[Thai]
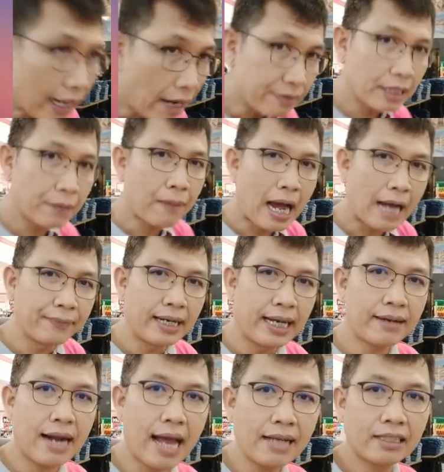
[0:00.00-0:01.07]
190ผ่านไป
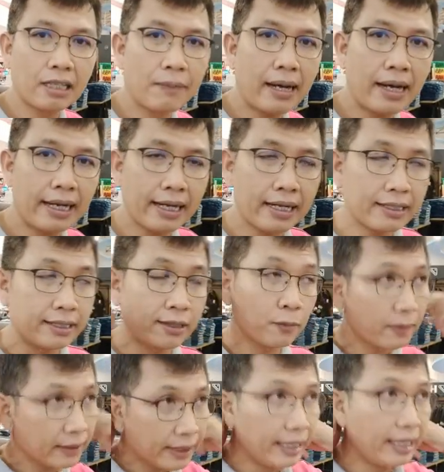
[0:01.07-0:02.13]
แล้วนะ เสื้อผ้าลิขสิทธิ์ซู
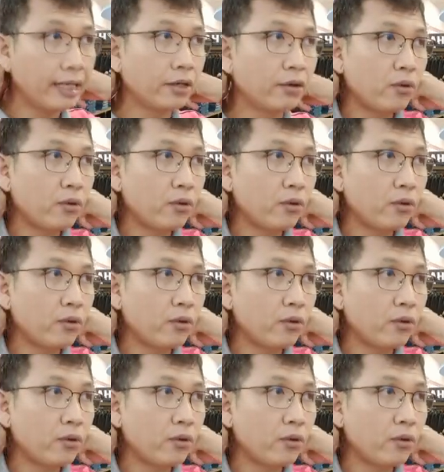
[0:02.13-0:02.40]
เปอร์ที